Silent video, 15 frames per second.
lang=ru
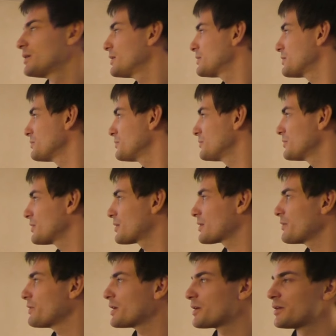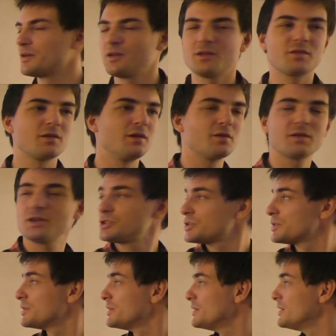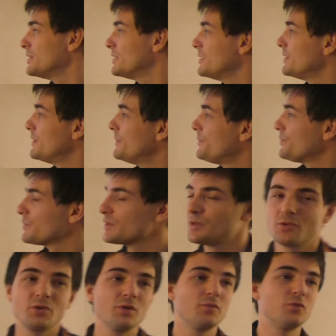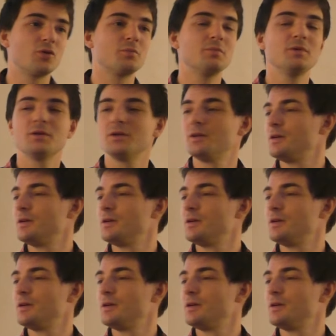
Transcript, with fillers: этим Xavier Initialization Uniform.